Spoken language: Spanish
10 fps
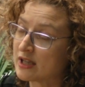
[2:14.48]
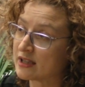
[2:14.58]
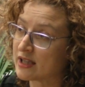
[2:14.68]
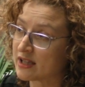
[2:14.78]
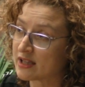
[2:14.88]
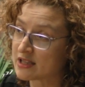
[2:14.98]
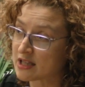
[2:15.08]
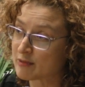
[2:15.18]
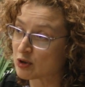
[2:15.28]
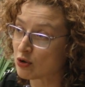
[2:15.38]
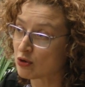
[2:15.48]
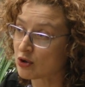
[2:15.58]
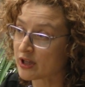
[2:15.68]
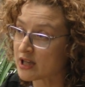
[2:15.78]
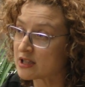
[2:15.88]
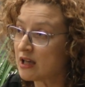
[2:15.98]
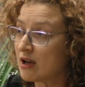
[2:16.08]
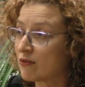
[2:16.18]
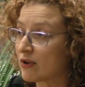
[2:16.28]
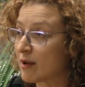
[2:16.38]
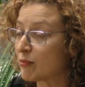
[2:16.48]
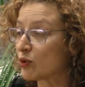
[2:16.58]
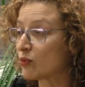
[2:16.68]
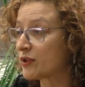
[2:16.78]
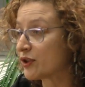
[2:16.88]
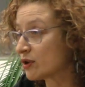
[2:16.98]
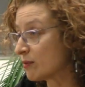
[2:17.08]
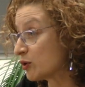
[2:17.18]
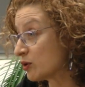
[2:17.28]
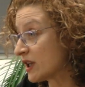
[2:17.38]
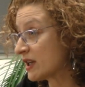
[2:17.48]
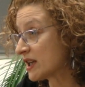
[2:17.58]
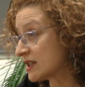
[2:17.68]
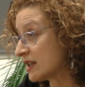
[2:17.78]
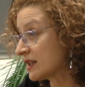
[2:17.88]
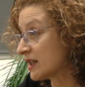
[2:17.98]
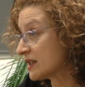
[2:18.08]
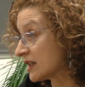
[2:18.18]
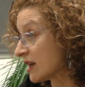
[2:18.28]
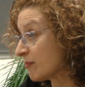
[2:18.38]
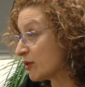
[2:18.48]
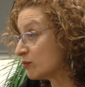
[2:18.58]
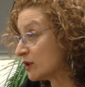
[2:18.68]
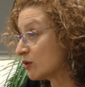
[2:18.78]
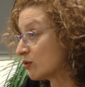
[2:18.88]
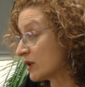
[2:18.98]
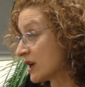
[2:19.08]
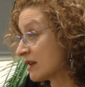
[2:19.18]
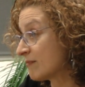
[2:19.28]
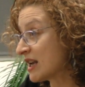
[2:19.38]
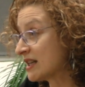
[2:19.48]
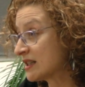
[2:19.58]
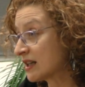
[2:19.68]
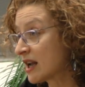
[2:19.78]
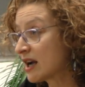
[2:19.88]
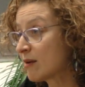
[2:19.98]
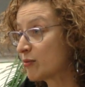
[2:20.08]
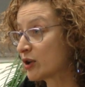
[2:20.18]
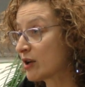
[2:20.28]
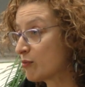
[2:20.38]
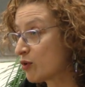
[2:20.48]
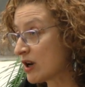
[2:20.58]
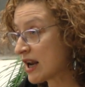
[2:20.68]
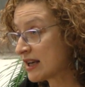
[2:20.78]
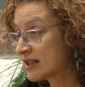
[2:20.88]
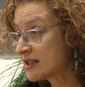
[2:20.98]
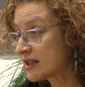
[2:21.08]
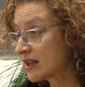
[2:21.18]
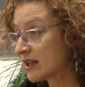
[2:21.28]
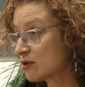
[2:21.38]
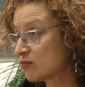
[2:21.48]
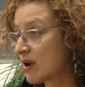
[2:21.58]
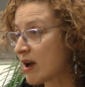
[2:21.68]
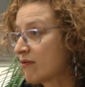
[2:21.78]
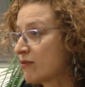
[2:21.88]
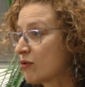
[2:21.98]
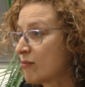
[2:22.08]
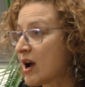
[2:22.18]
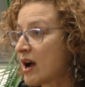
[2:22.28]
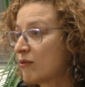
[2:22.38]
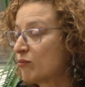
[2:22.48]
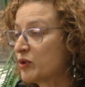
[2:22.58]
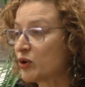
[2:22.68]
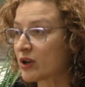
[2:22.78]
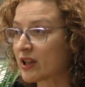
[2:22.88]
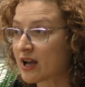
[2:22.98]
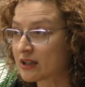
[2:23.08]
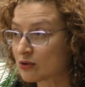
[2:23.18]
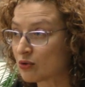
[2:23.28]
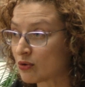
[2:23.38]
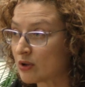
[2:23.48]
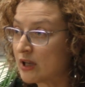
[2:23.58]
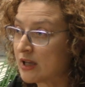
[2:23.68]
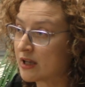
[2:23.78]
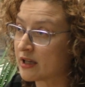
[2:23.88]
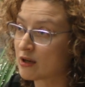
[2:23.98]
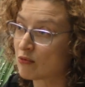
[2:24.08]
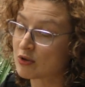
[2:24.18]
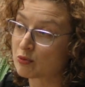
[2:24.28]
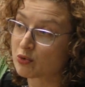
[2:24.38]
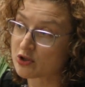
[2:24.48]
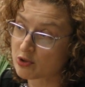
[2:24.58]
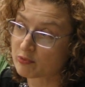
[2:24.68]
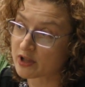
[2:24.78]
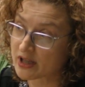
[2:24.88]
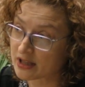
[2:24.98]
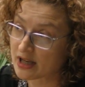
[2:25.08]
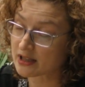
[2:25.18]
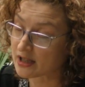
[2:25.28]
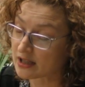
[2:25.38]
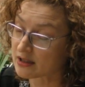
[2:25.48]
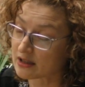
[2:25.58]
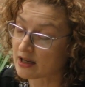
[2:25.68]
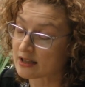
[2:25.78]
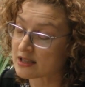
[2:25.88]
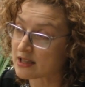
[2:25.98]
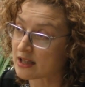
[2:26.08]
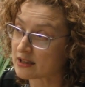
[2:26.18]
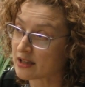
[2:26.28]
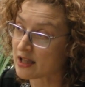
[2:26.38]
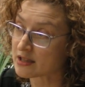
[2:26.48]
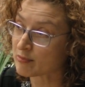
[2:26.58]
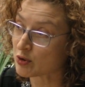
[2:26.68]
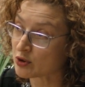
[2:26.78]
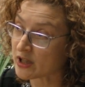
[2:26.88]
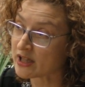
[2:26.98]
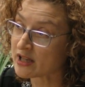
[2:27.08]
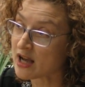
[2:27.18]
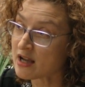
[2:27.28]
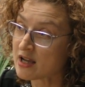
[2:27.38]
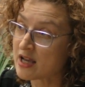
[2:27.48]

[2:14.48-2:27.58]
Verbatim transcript: de estas metodologías fue la producción de proteínas de interés terapéutico en animales de granja, por ejemplo en la leche, que es una forma, un bioredactor en el cual tú puedes obtener grandes cantidades de proteína.